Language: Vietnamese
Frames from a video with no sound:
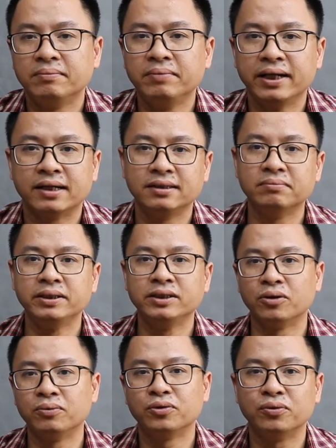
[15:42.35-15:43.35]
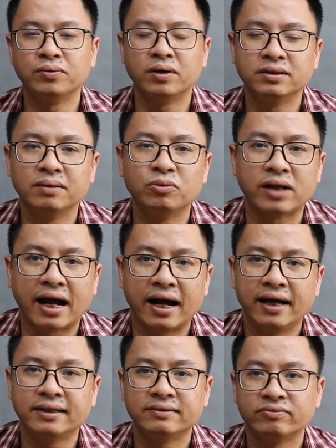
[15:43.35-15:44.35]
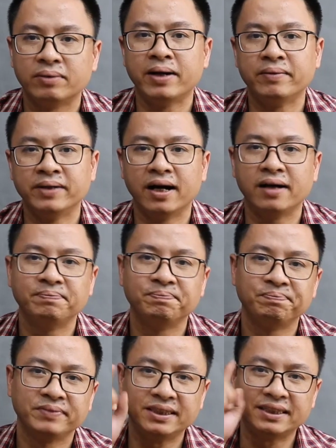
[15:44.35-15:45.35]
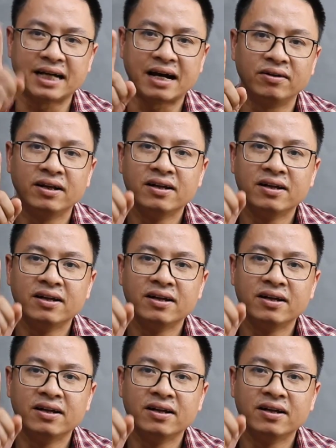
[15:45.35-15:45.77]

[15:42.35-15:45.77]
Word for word: thiết bị các thứ mình dùng cũng ở dưới mô tả hết phần mềm nữa Xin chào